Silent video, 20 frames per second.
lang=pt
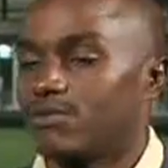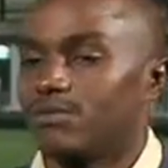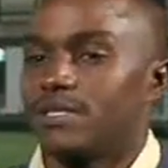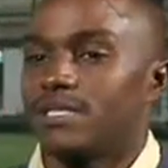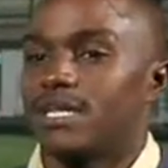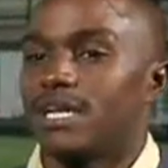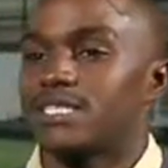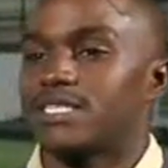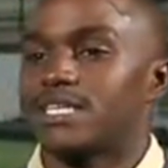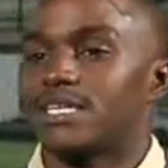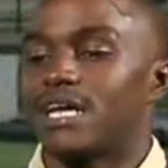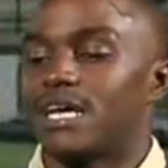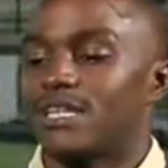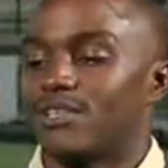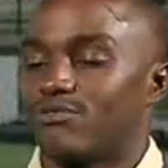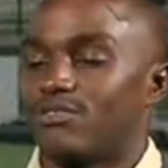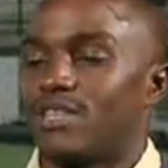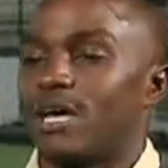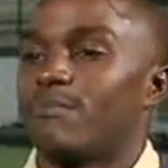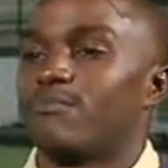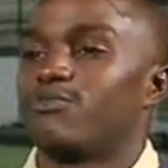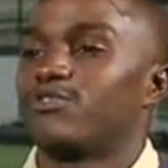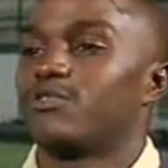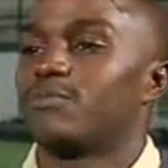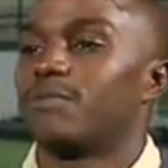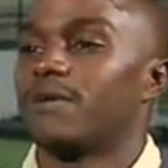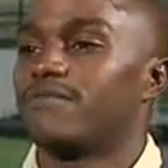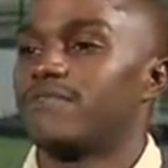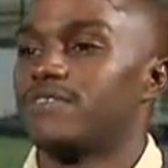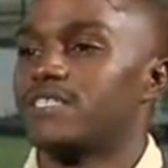Não interessa nada, eu estar muito
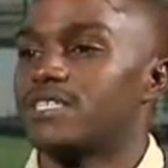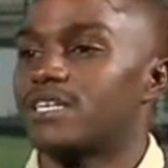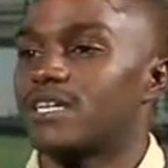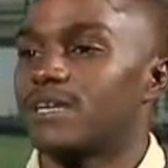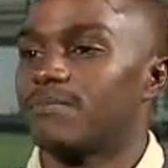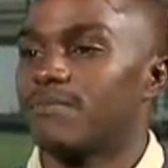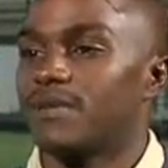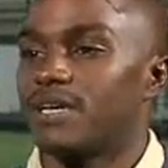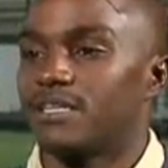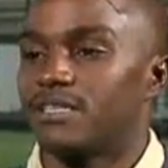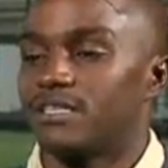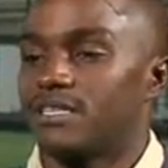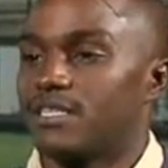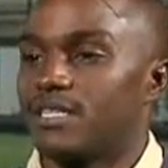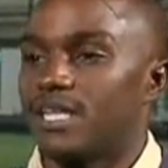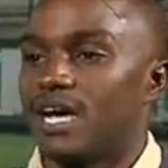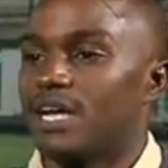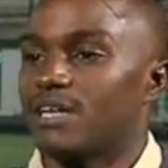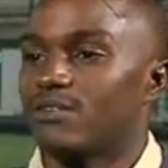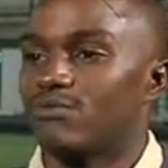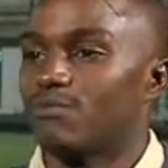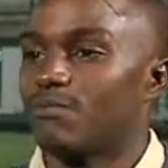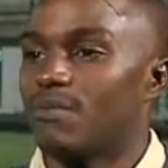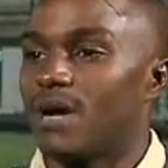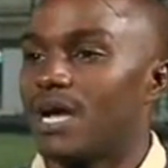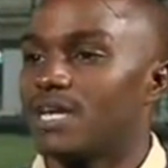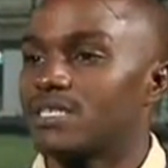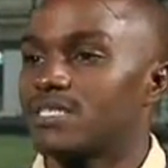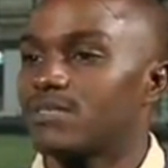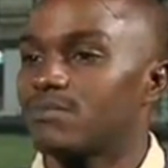bem fisicamente e estar no
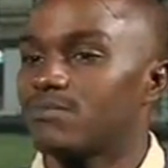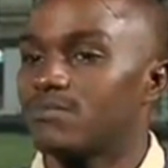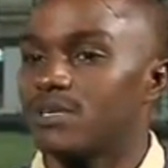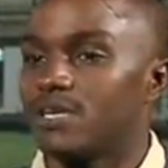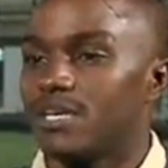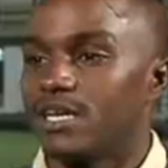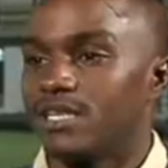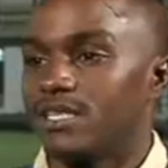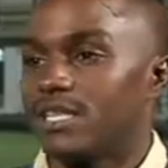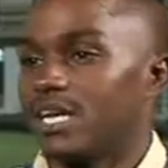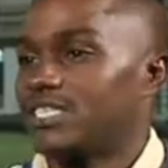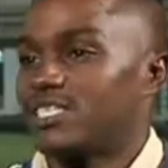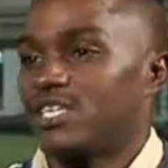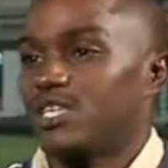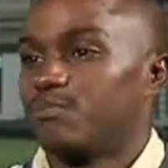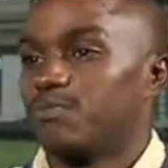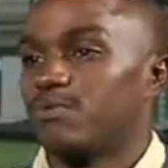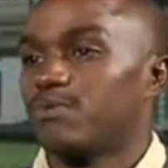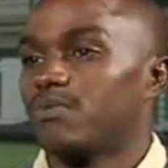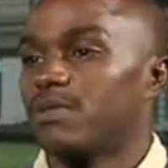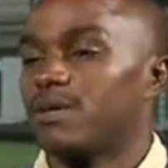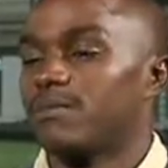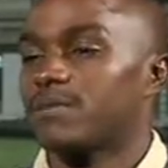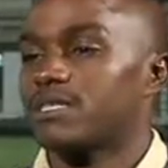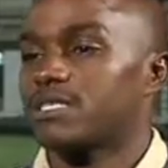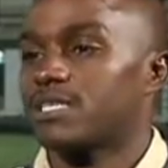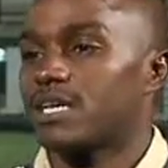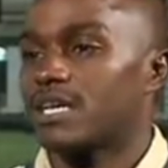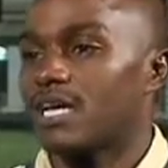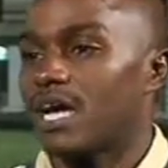máximo e, e estar cheio de
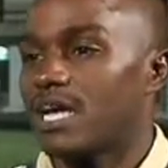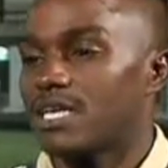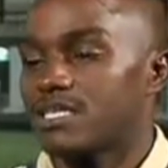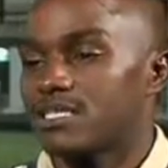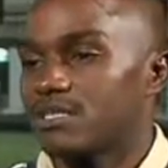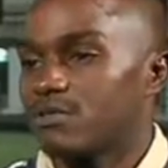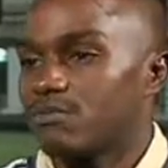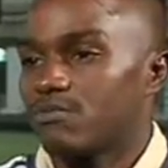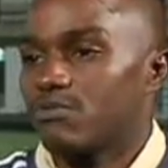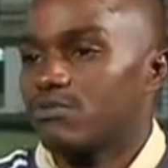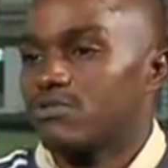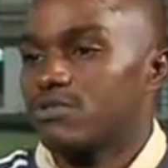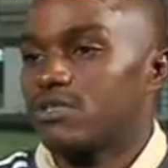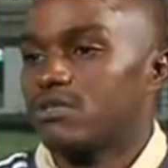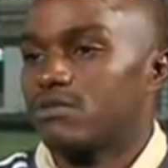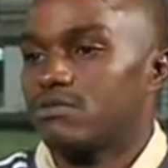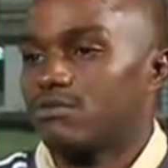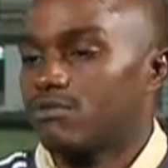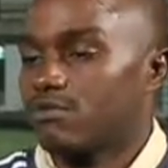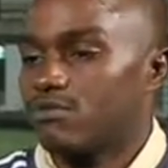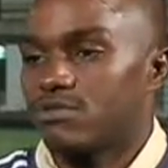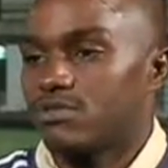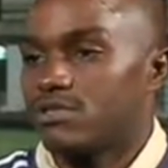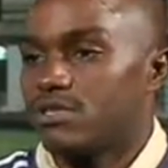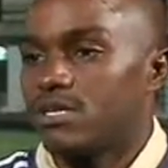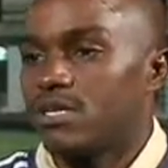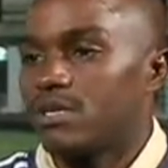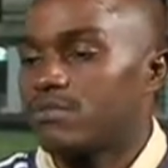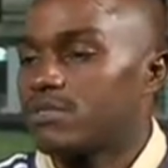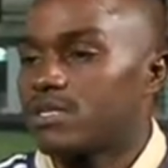problemas em casa, não consigo, não
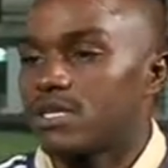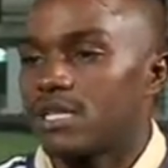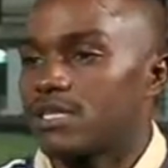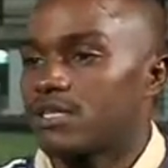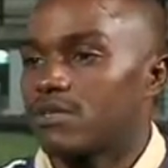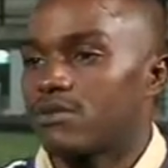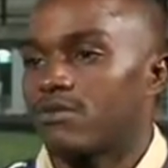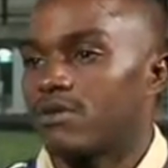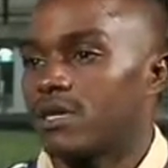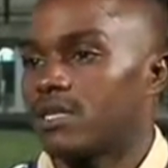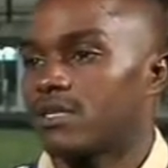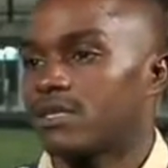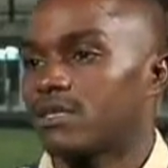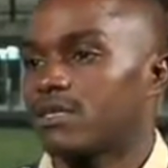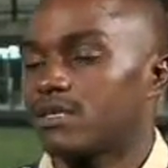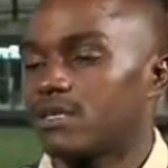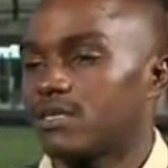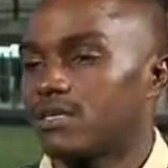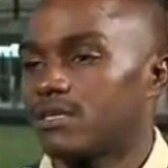consigo, a bicicleta não anda.